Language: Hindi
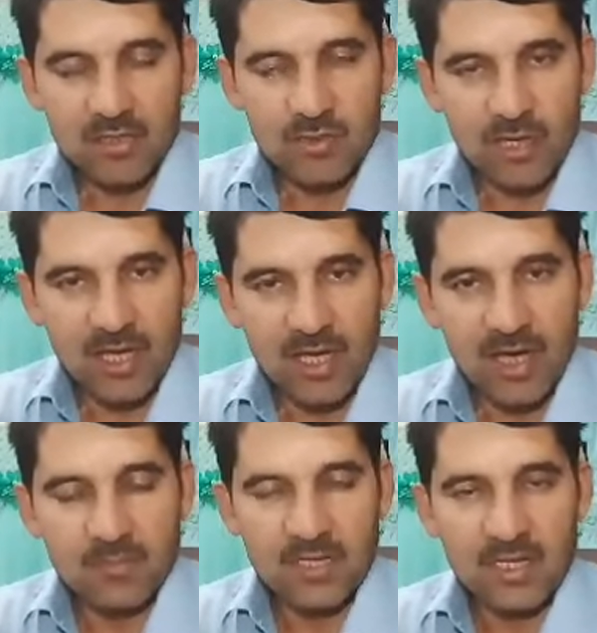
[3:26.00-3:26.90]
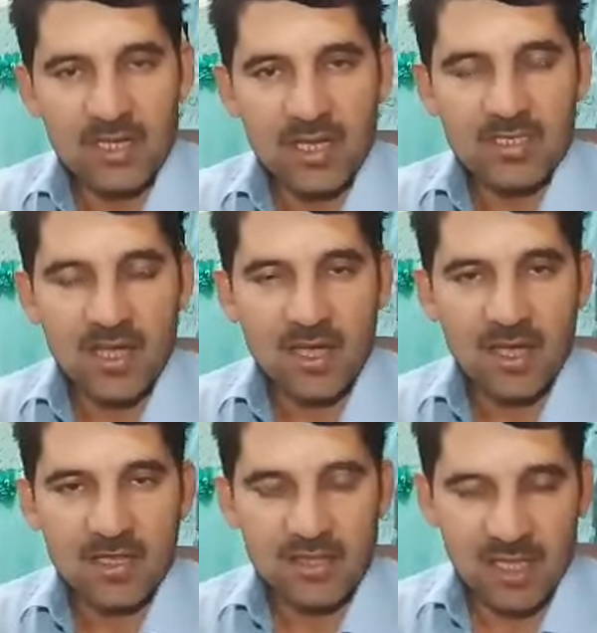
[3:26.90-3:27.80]
जो है हमने ऐसा
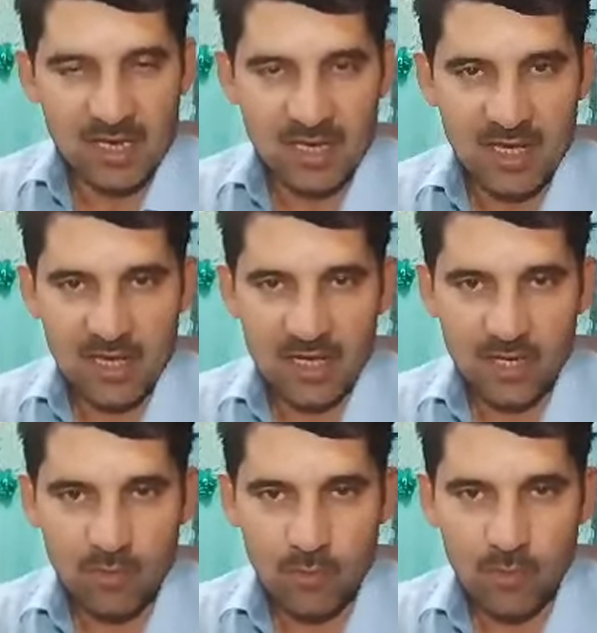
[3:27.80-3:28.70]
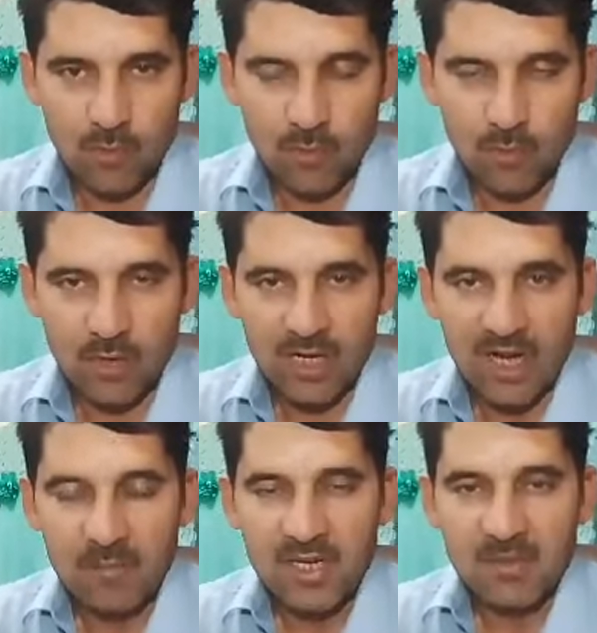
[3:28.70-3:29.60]
देखे है कि वो
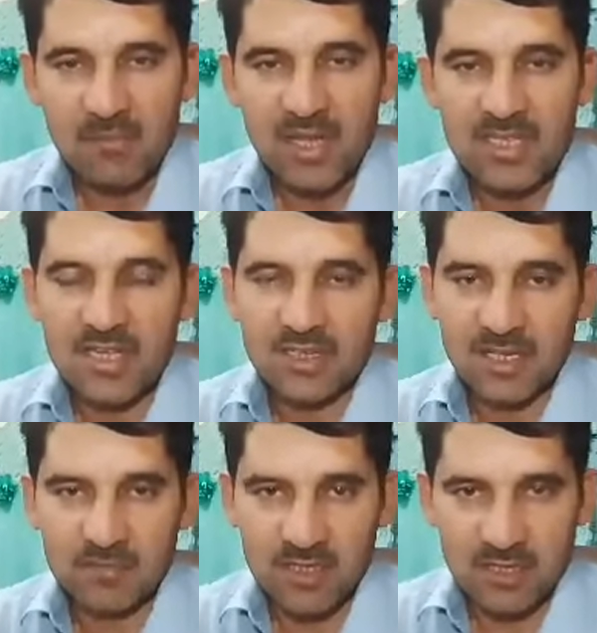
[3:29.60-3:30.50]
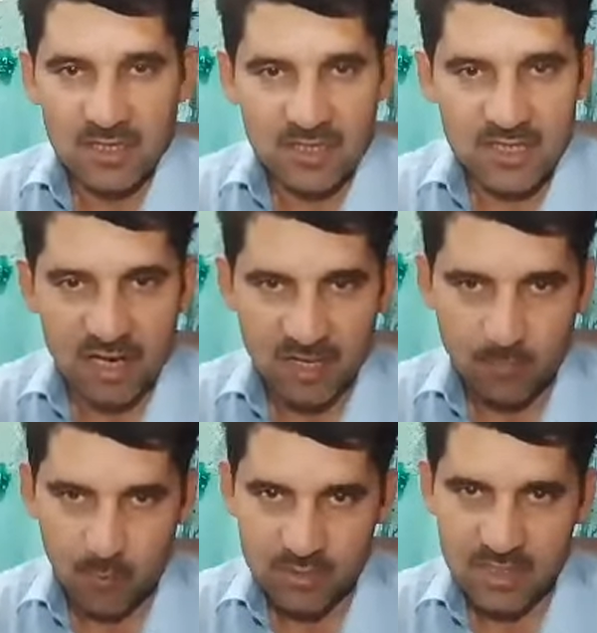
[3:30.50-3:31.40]
कंपनी मैनेजर तक भी जाके
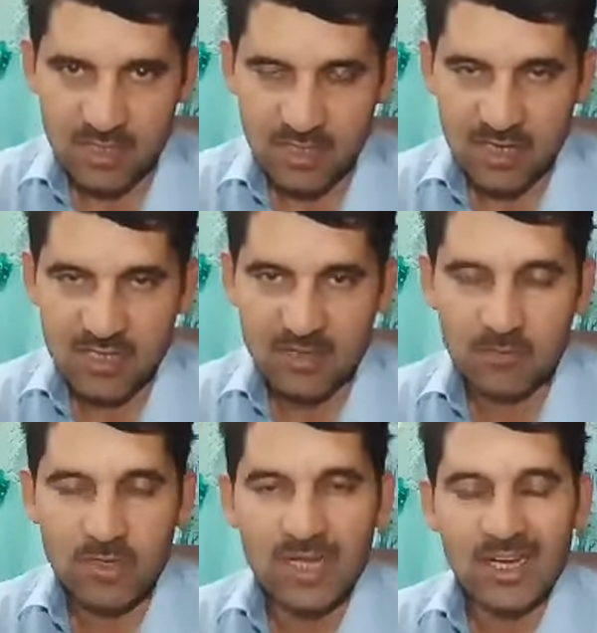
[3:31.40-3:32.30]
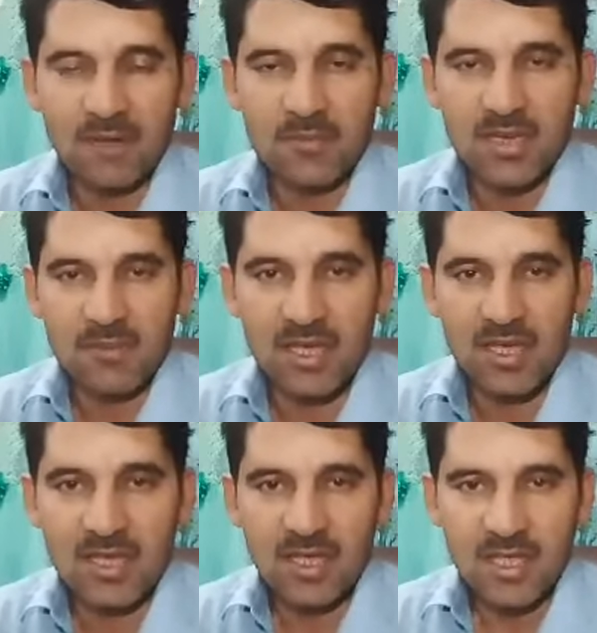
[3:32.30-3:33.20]
पहुंच जाते हैं जब एक कंपनी
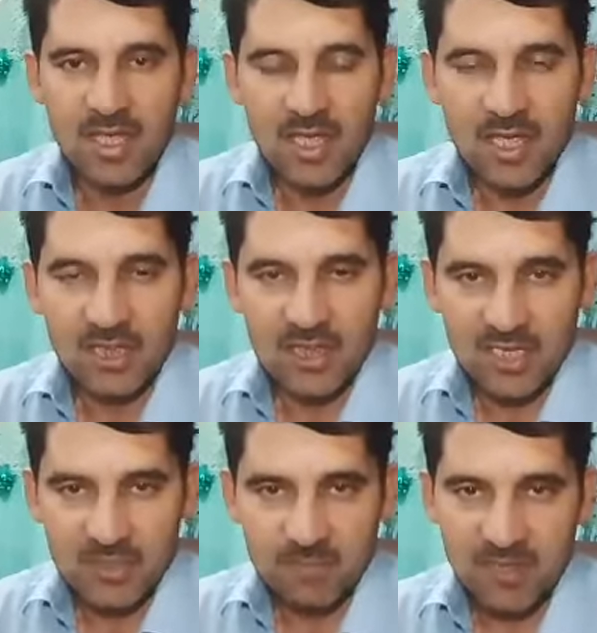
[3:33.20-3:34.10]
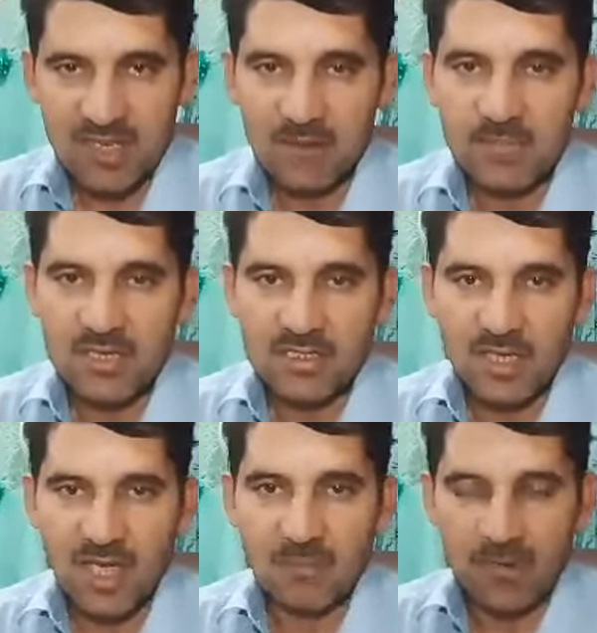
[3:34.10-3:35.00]
में दस पंद्रह बीस
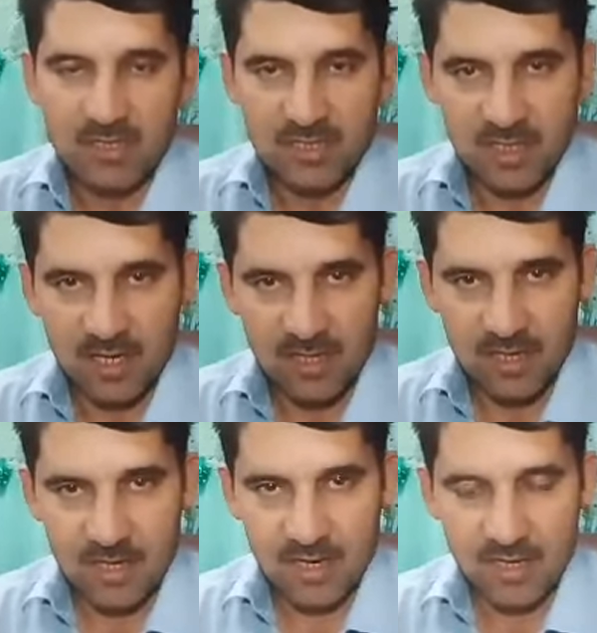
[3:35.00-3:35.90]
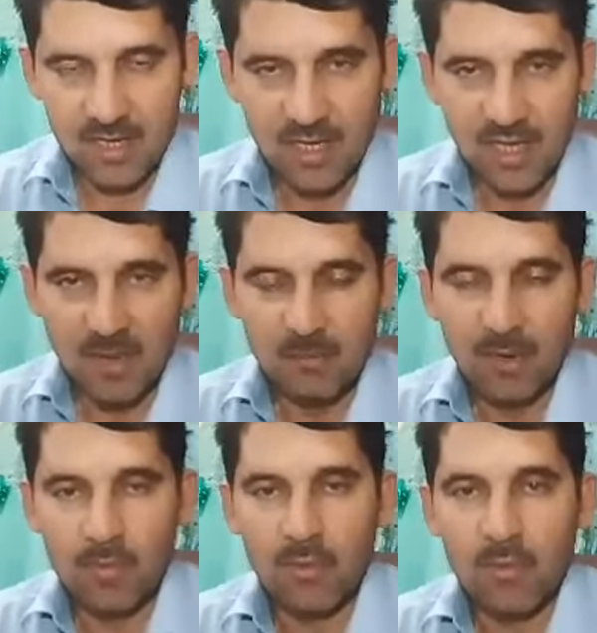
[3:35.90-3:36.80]
साल पच्चीस साल लगा के
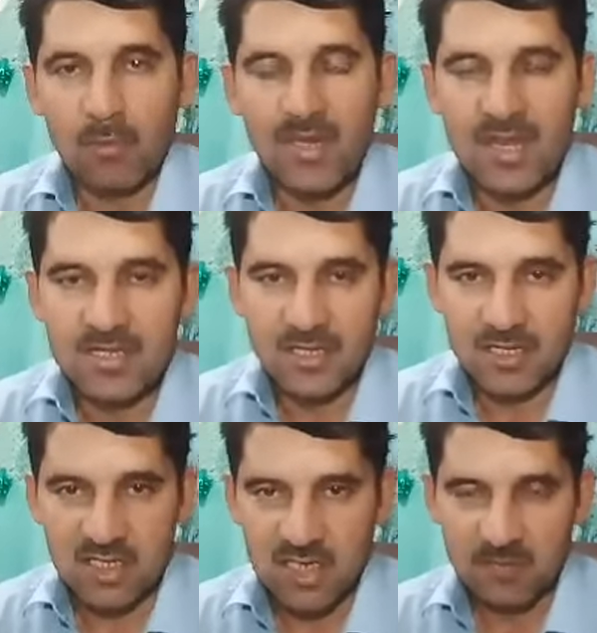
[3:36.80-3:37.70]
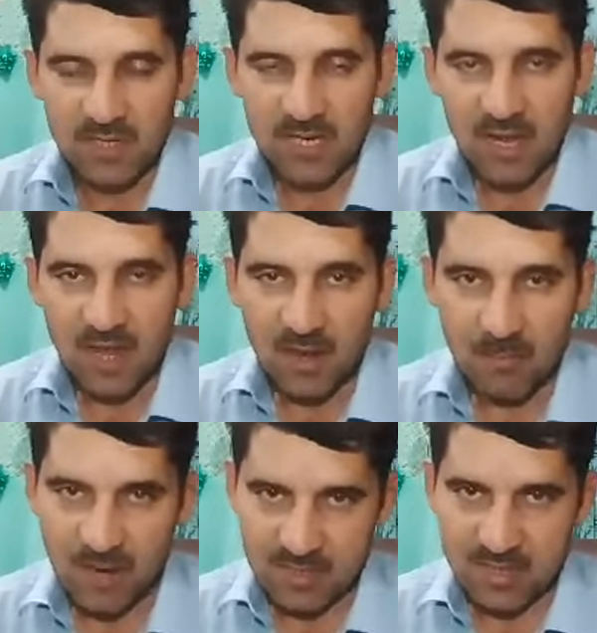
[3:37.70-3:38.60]
फिर वो मैनेजर की सीट पर
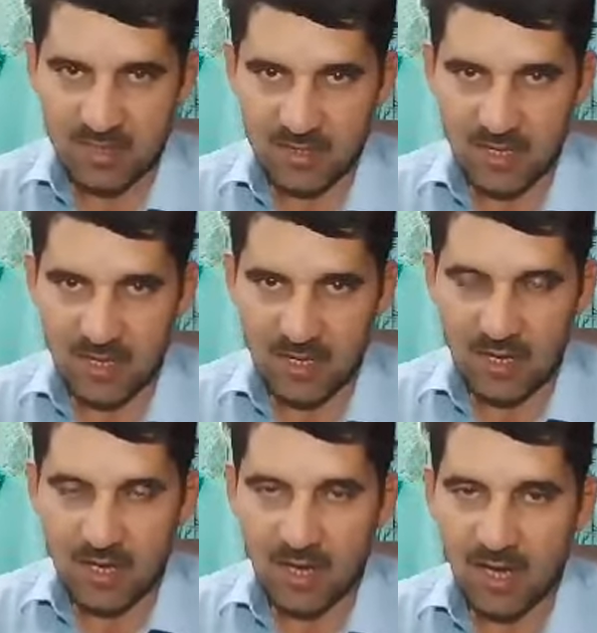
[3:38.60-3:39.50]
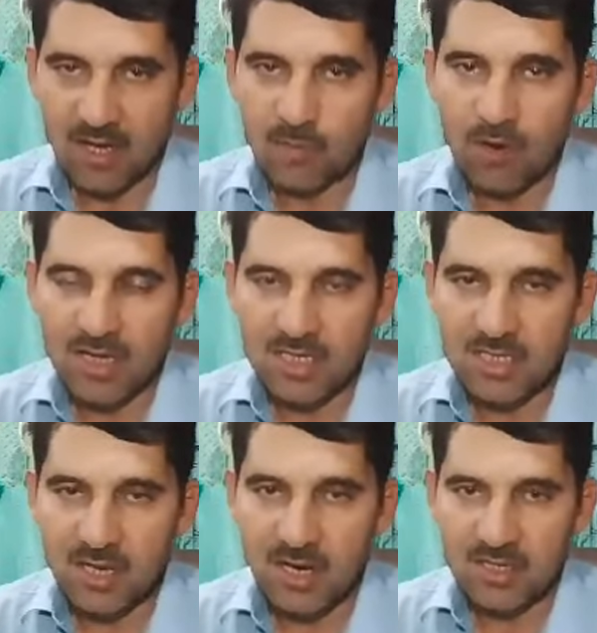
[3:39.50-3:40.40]
बैठ सकते हैं अगर वो
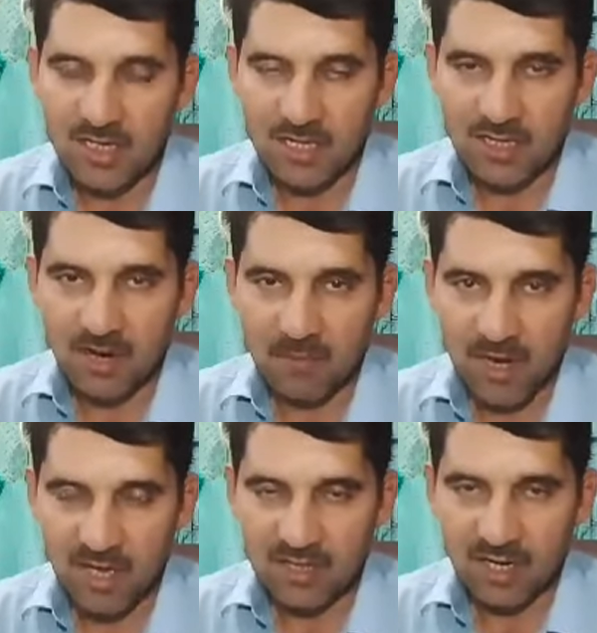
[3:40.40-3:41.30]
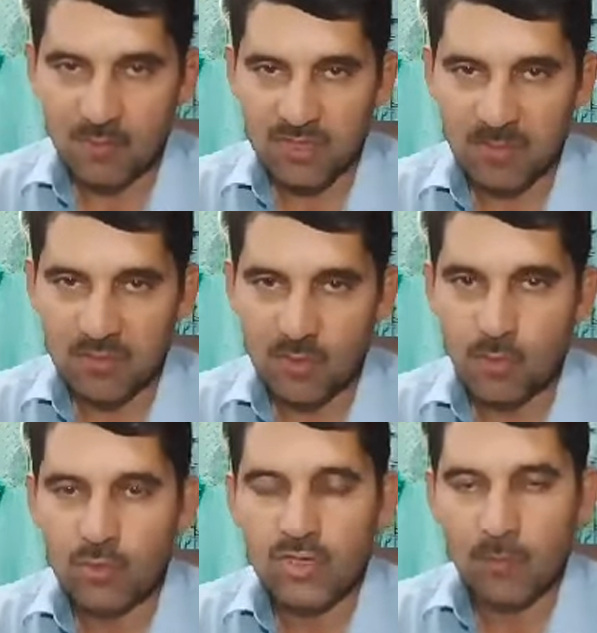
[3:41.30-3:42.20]
अच्छी तरह ठीक तरह मेहनत करे उस कंपनी
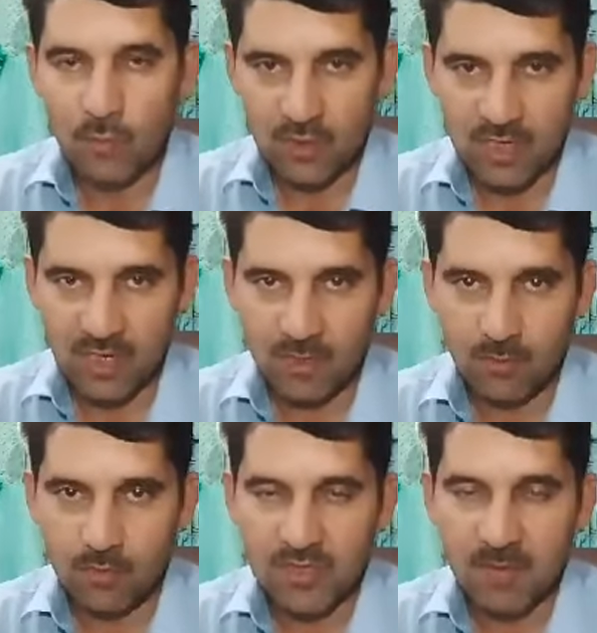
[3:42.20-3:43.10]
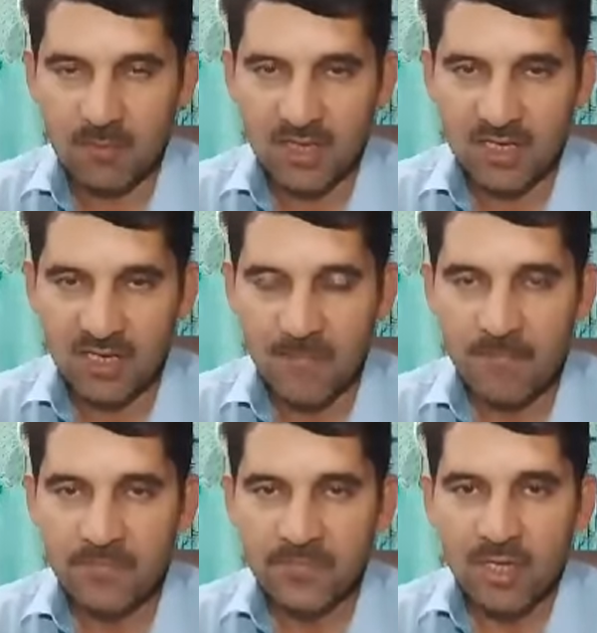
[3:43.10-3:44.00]
को सपोर्ट करे और उस कंपनी की
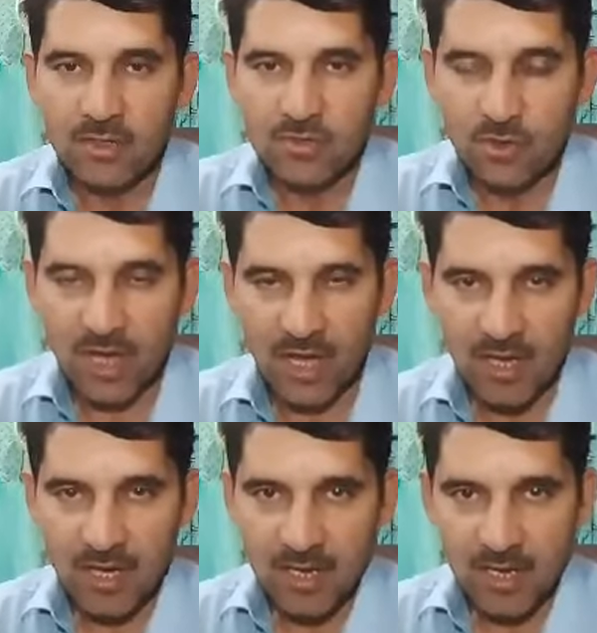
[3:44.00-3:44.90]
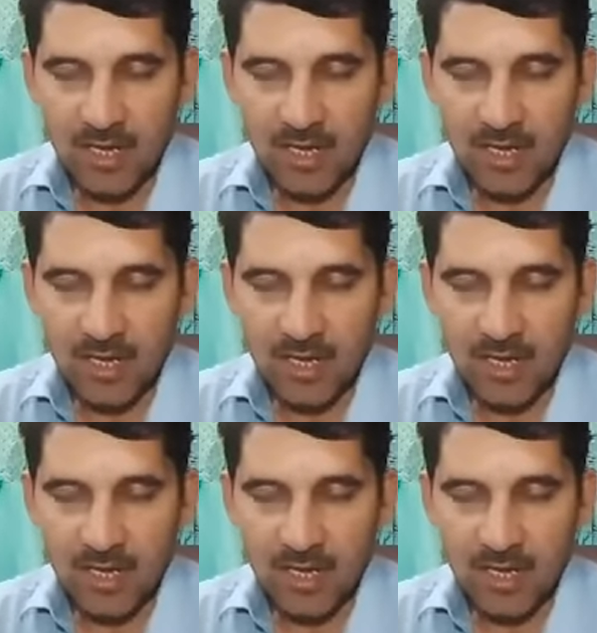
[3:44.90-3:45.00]
जो है आ,